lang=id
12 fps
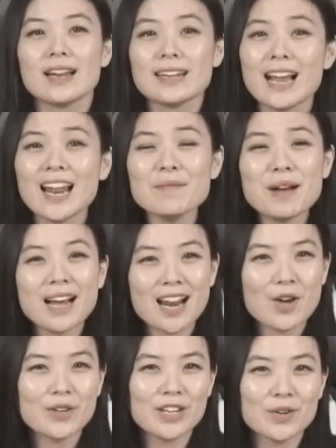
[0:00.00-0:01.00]
Dalam
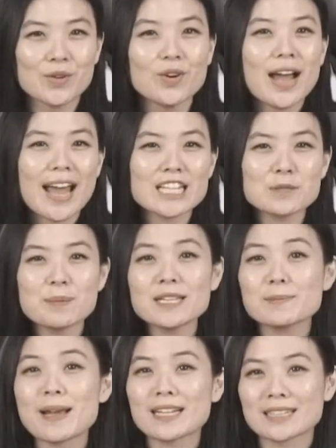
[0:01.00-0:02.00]
hal audio, HP
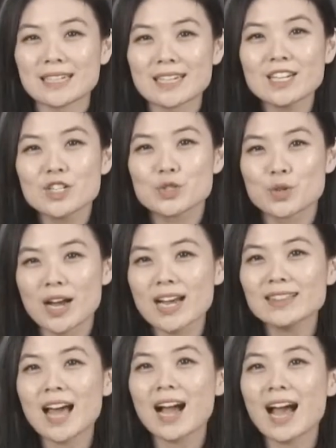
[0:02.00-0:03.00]
Spectre
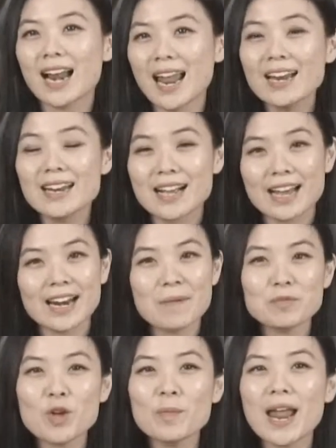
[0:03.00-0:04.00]
juga tak kalah dengan
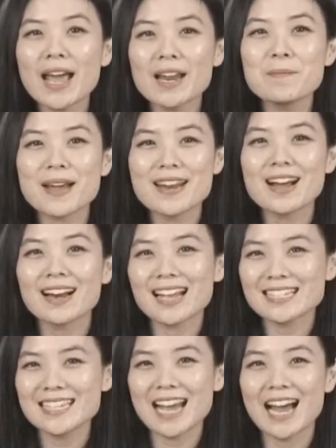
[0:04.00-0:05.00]
laptop lain pada
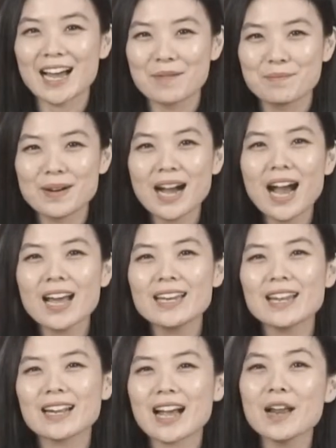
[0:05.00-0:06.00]
kelasnya,
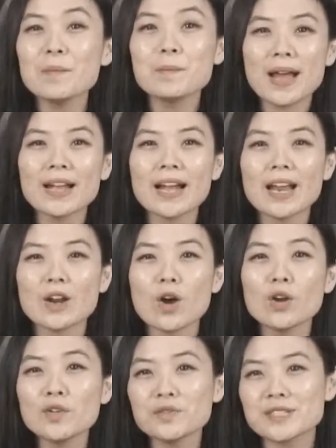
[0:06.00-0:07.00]
menghadirkan Bang
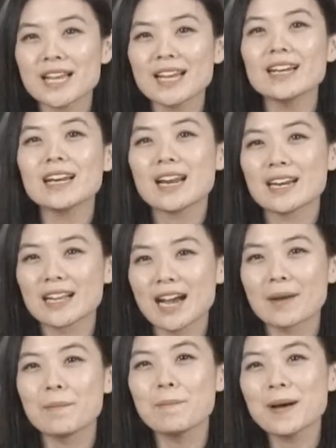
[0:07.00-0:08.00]
Olufsen
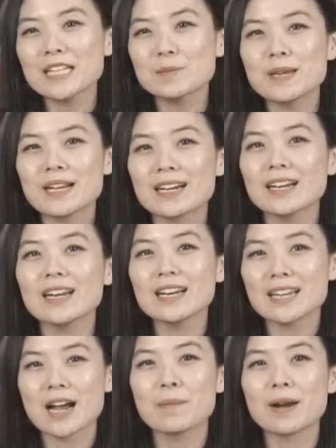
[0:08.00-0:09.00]
dengan empat speaker
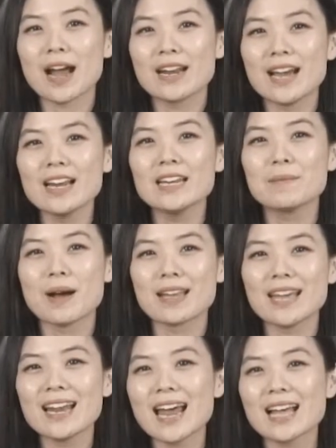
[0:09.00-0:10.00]
yang berada di
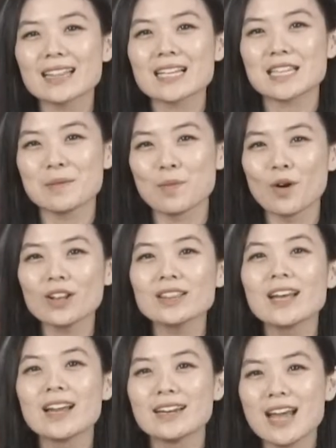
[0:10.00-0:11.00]
bagian atas keyboard
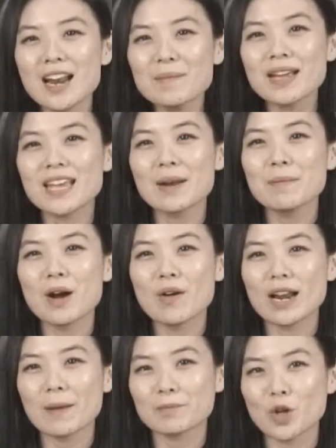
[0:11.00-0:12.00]
dan bagian
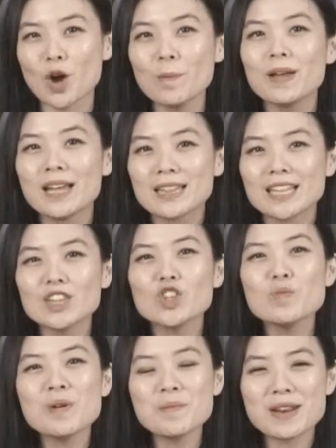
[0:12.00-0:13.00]
bawah laptop,
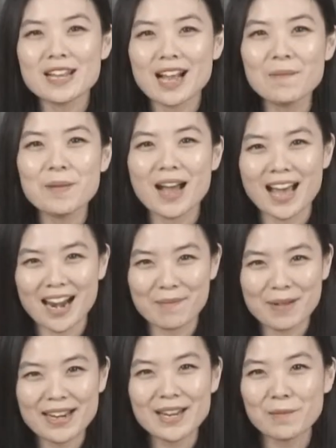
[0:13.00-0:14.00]
tentu memberikan
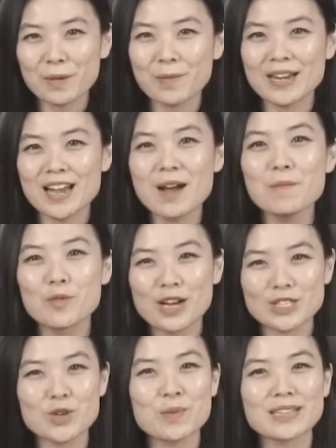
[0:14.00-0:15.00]
pengalaman yang berbeda
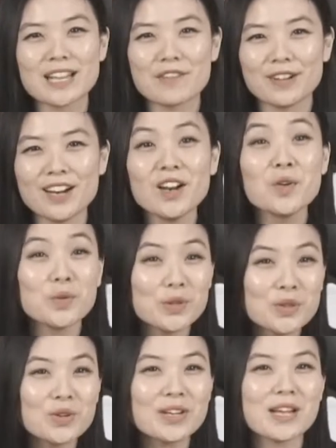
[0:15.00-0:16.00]
buat sobat level
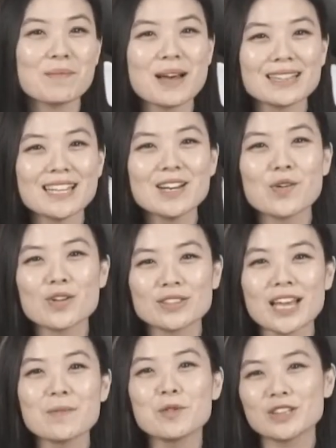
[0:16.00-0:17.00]
untuk nikmatin
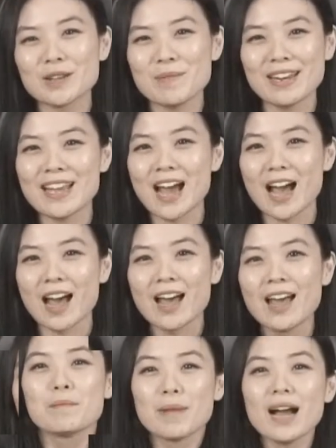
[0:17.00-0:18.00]
konten multimedia
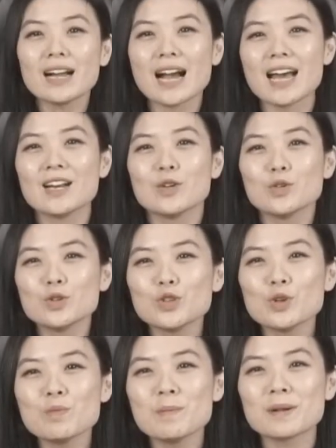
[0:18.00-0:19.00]
Bahkan,
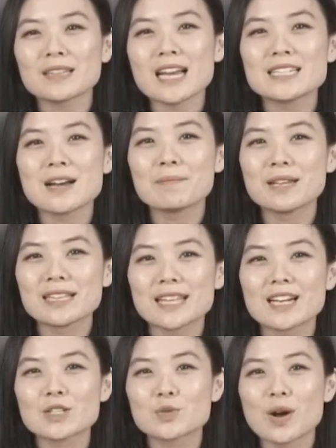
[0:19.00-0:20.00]
untuk mempertajam
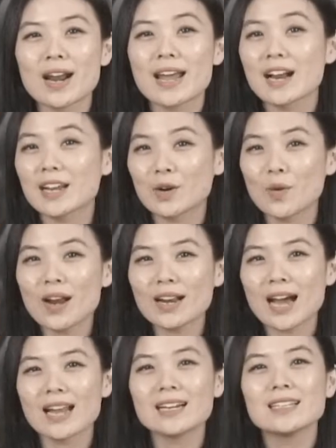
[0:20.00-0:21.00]
detail suara yang
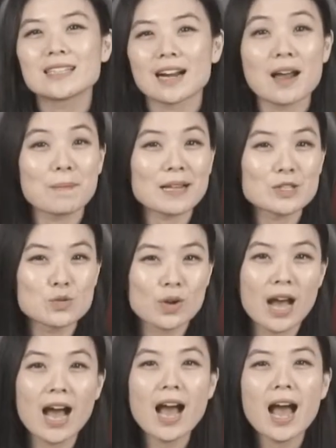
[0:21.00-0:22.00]
dikeluarkan, terdapat
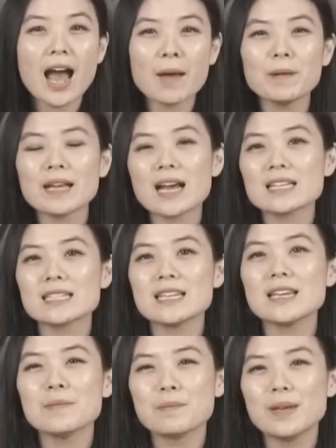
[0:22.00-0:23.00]
juga
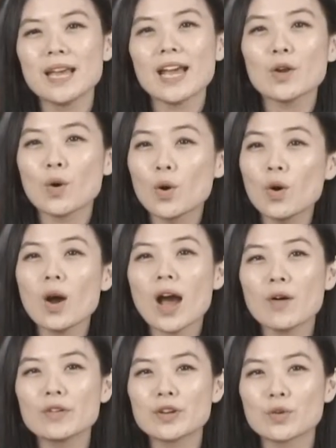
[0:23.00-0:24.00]
aplikasi BNO
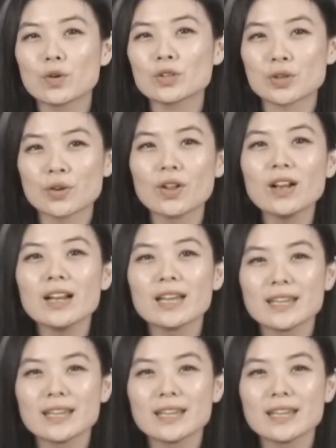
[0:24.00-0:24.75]
Audio Control